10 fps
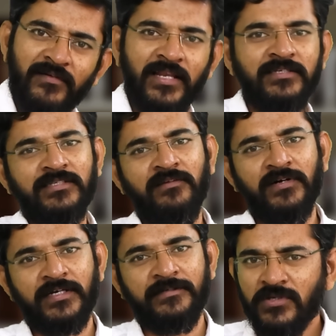வேலையும்
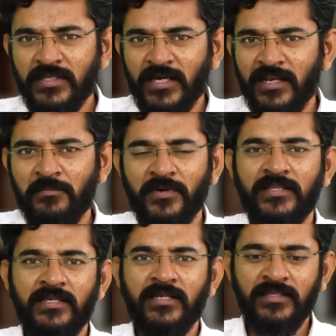செய்வாங்க ஸோ இதெல்லாம்
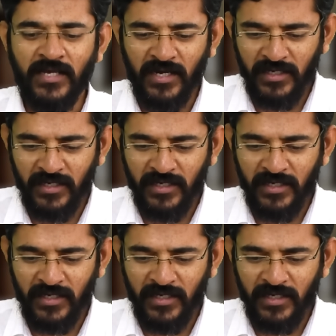பார்த்தீங்கன்னா இந்த